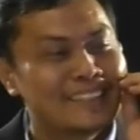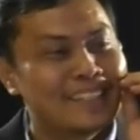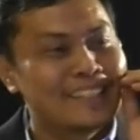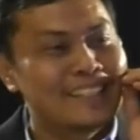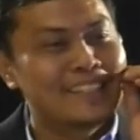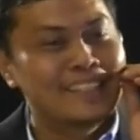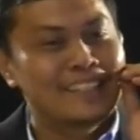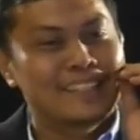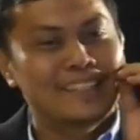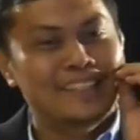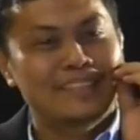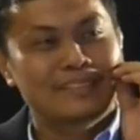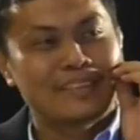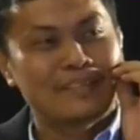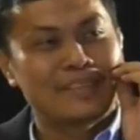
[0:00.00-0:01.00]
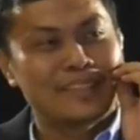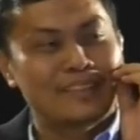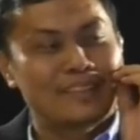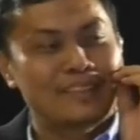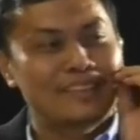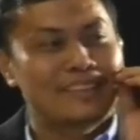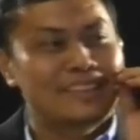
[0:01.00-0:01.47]
Tadi Pak
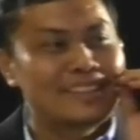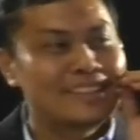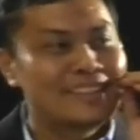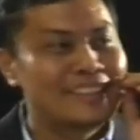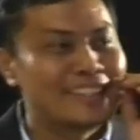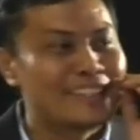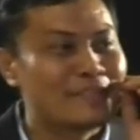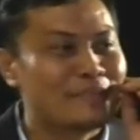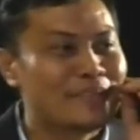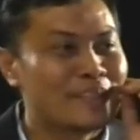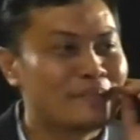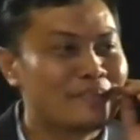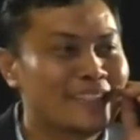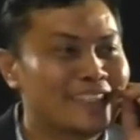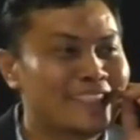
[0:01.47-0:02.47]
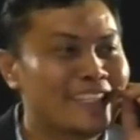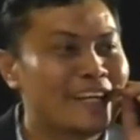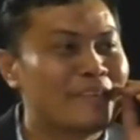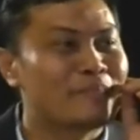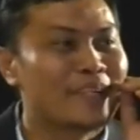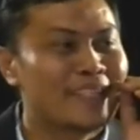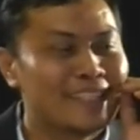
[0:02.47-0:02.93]
Pitron tidak sempat
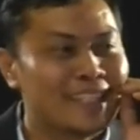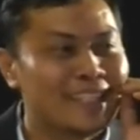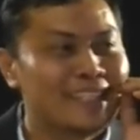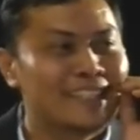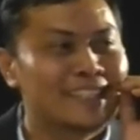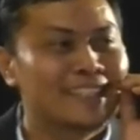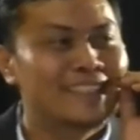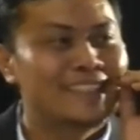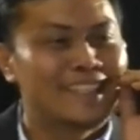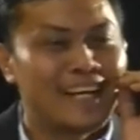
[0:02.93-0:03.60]
menyampaikan